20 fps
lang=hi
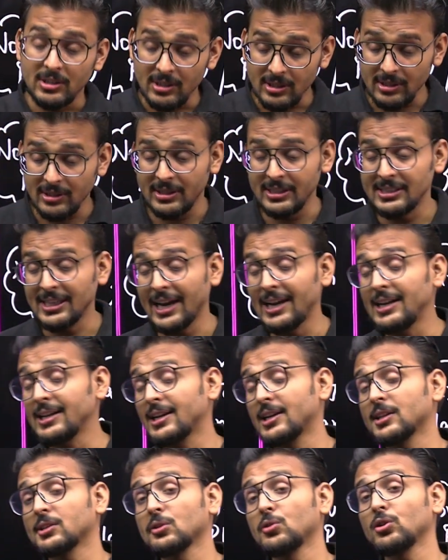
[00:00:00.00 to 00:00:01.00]

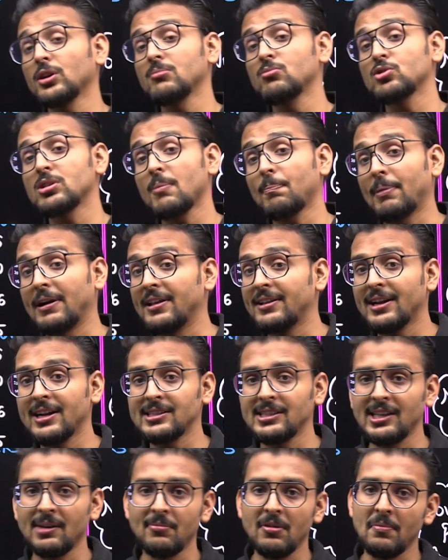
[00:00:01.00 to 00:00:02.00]
डिसाइड करते हो कि मुझे
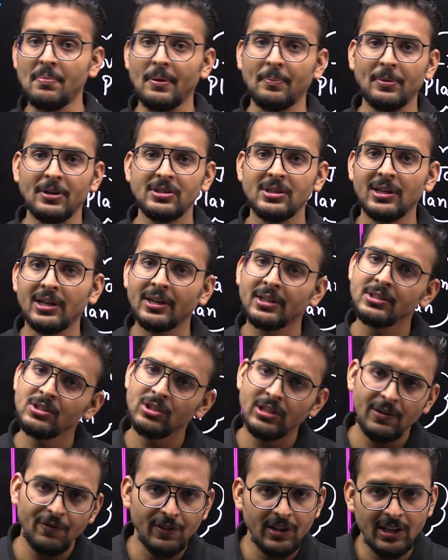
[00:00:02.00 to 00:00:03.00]
पढ़ना चाहिए अभी प्रिपरेशन करनी
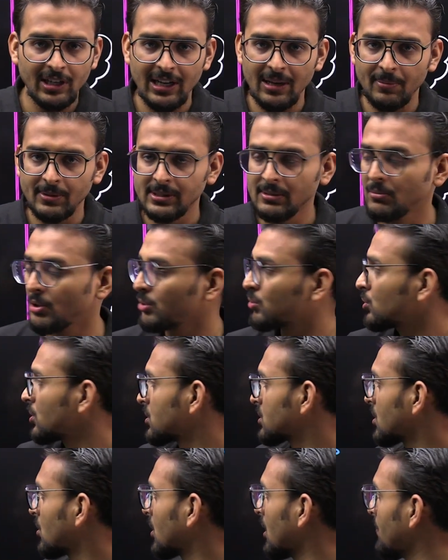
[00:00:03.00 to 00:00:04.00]
चाहिए डेफिनेटली आपके साथ बहुत कुछ
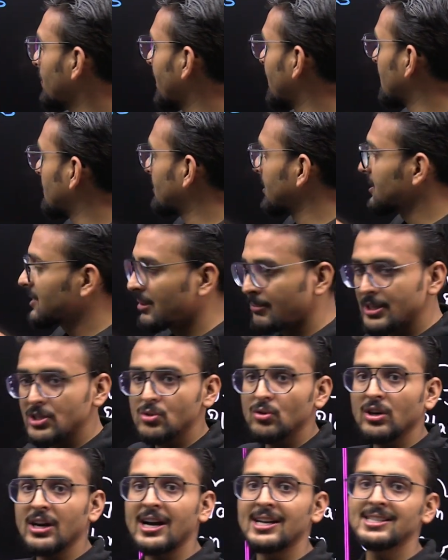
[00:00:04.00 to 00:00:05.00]
अच्छा होगा पहले एक बार
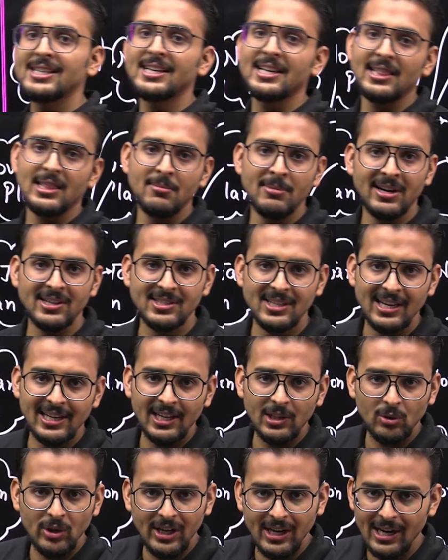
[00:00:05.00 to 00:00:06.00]
समझ लो कहाँ से कितने मार्क्स का
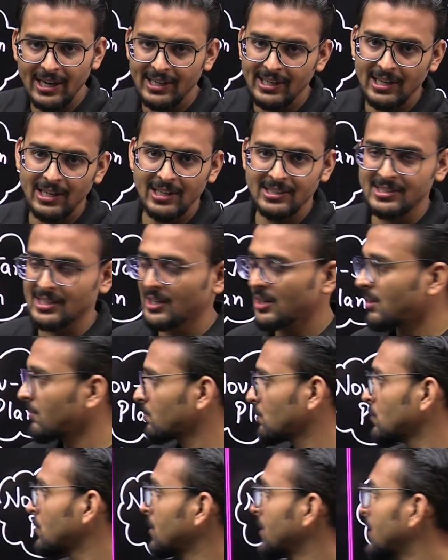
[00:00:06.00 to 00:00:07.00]
रहे तो एक आइडिया लग जाएगा
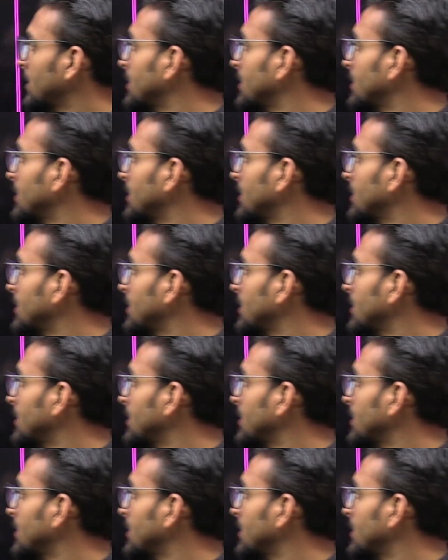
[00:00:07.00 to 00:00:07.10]
आपको